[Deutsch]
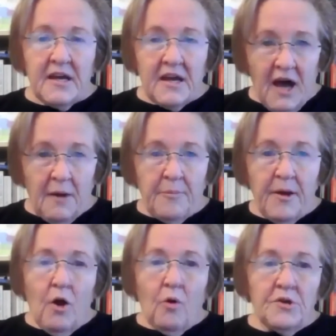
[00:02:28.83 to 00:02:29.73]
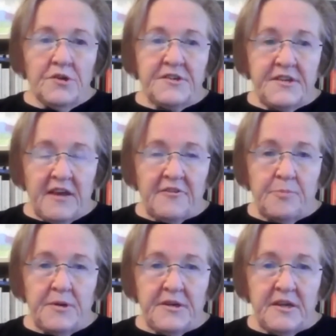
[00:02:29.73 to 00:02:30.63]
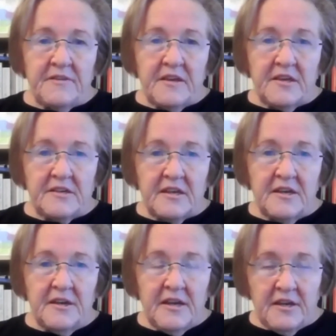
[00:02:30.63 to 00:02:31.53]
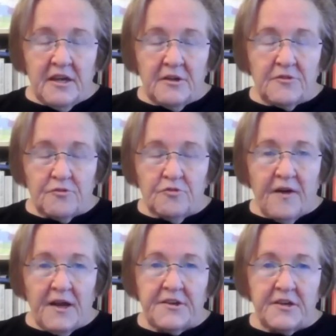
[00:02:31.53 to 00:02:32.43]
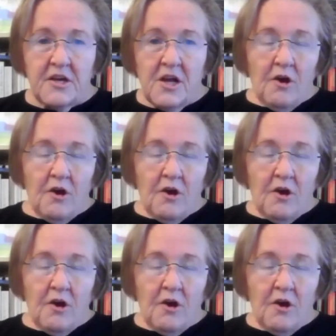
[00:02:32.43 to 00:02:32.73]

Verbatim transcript: gab und die SPD sich denen hin äh, zuwandte.